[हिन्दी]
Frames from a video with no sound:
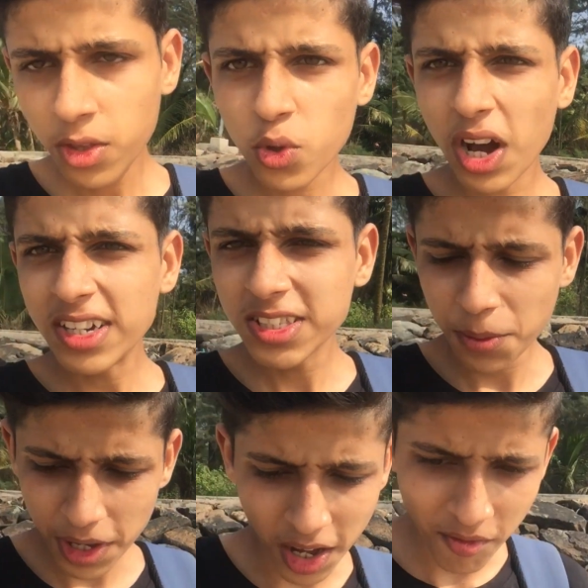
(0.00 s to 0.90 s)
तो गाइस
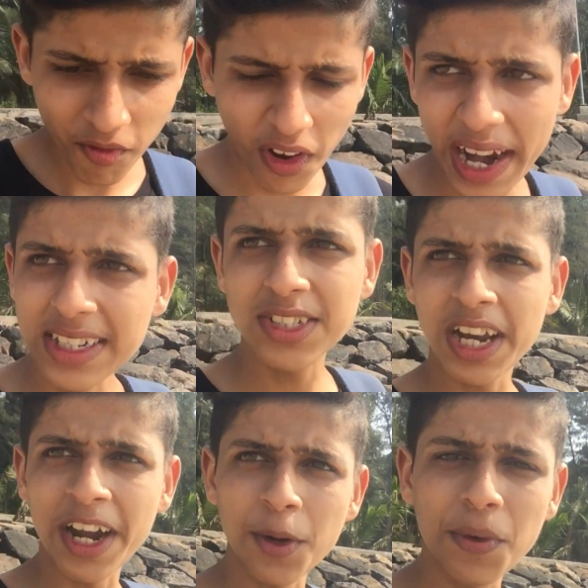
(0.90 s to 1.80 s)
अभी हम वाइट
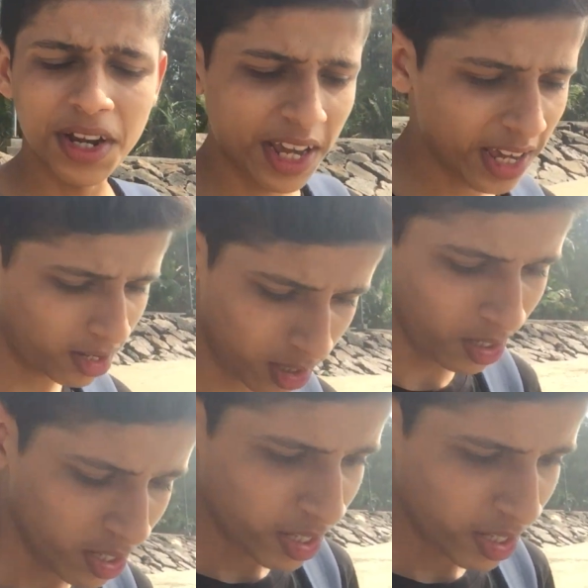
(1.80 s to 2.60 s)
सैंड पे ना एक